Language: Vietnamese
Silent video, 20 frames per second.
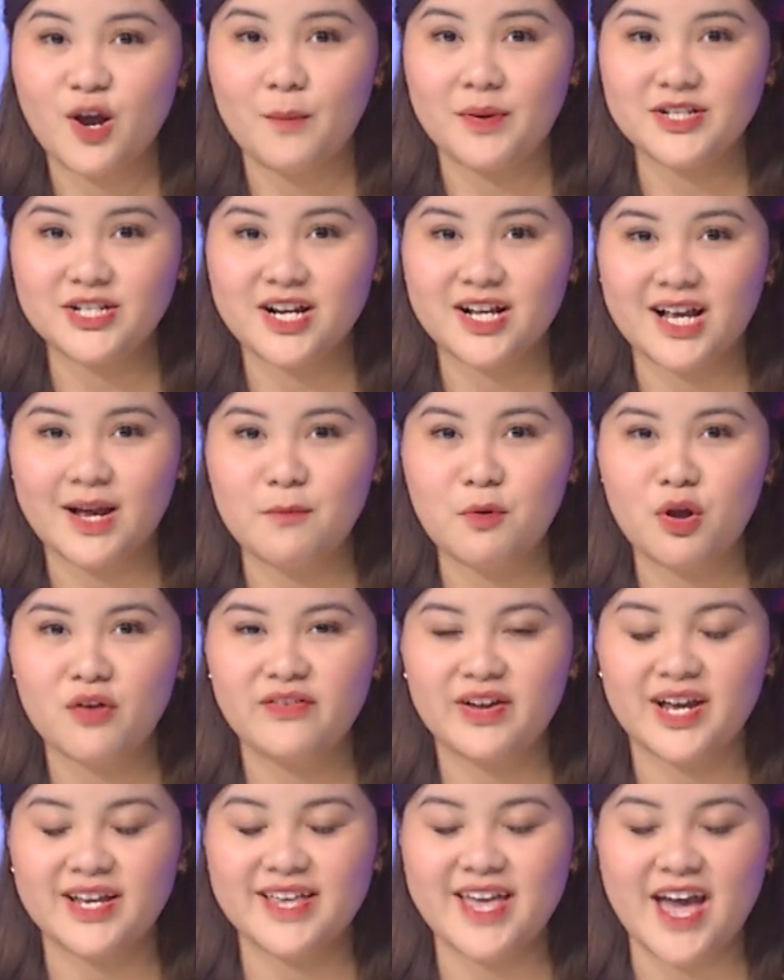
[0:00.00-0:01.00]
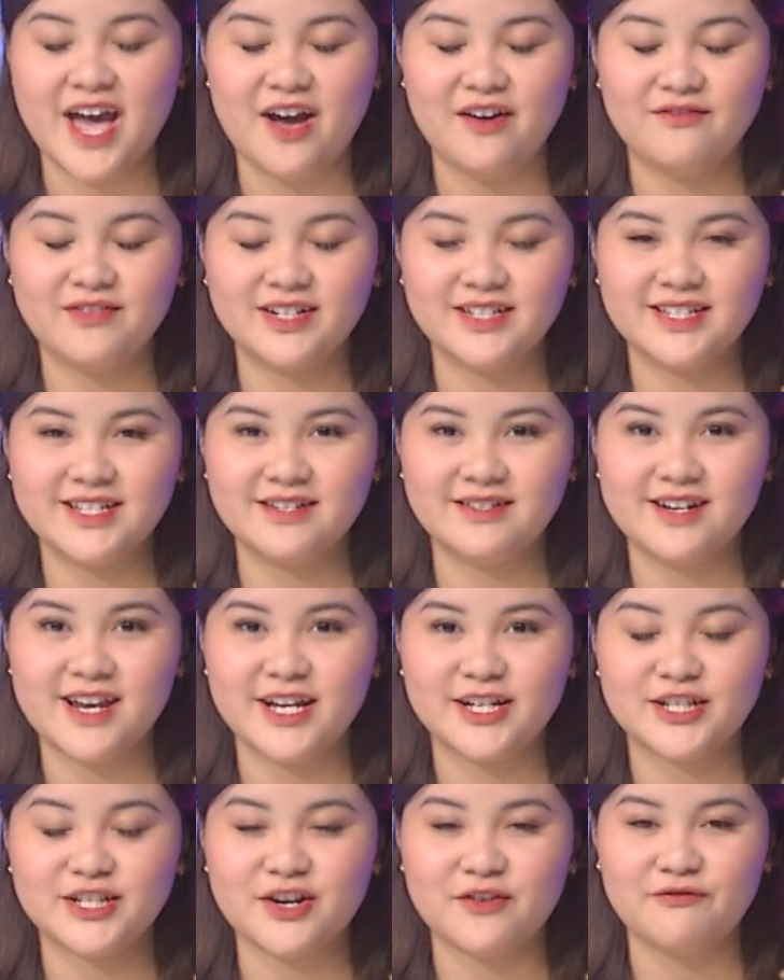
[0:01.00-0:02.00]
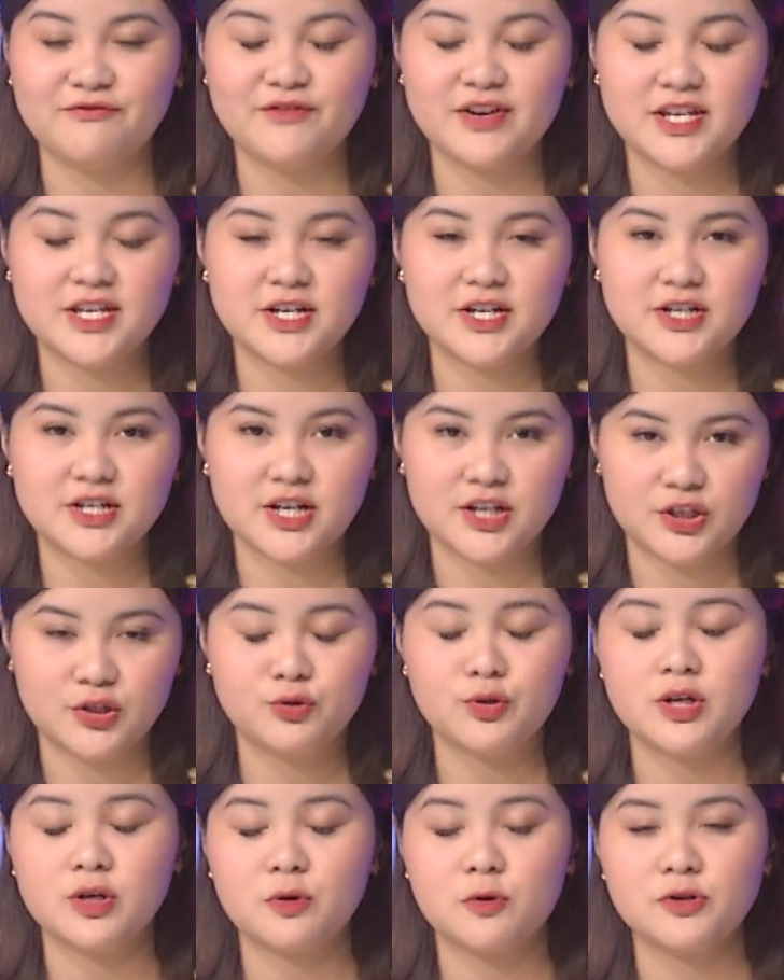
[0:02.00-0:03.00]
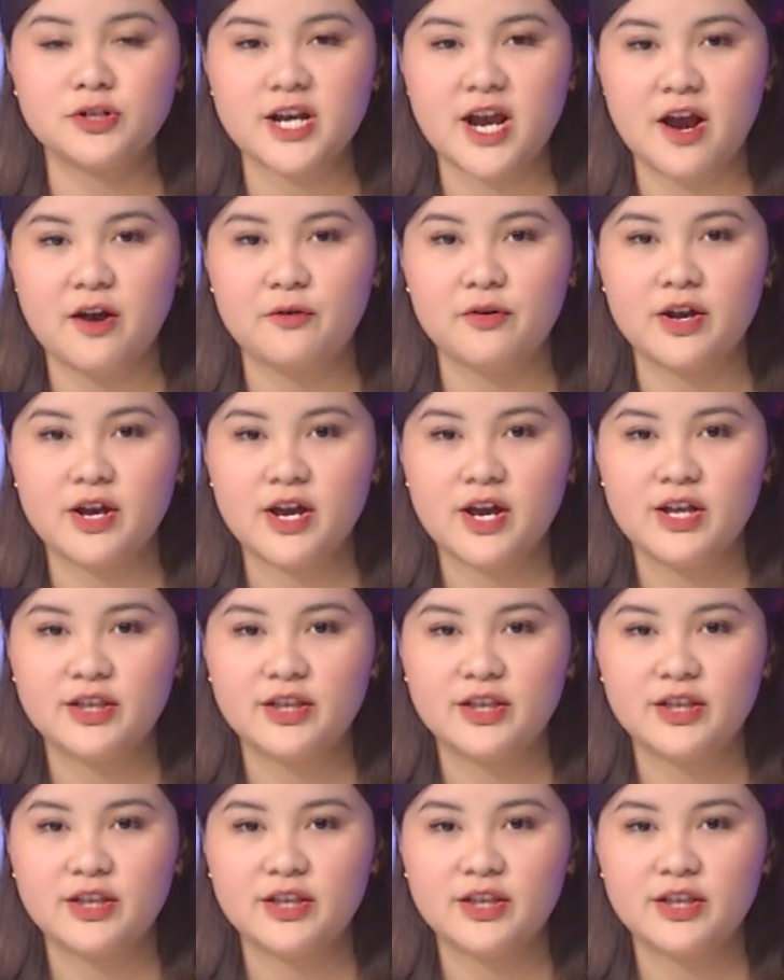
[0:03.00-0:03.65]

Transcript: Bóng rất là cảm ơn quý vị khán giả vẫn giữ làn sóng với chương trình Chuyện của Sao.